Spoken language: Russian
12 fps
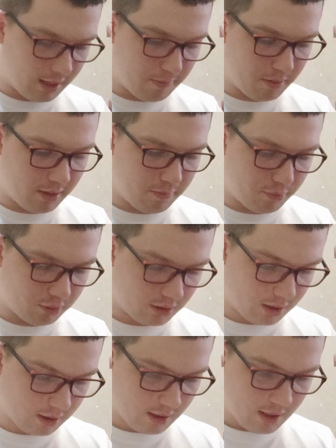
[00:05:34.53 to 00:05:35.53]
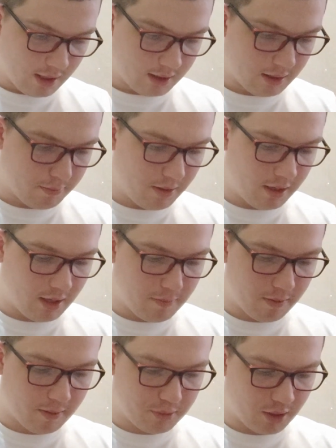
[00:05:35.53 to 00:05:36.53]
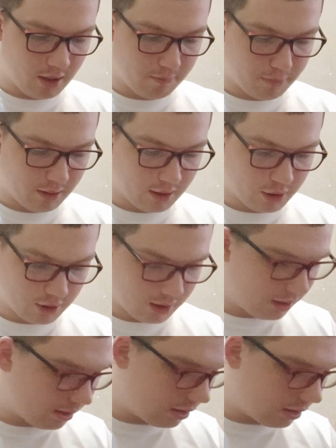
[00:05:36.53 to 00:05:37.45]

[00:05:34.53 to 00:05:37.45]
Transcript: либо они просто их забыли, либо вообще не положили,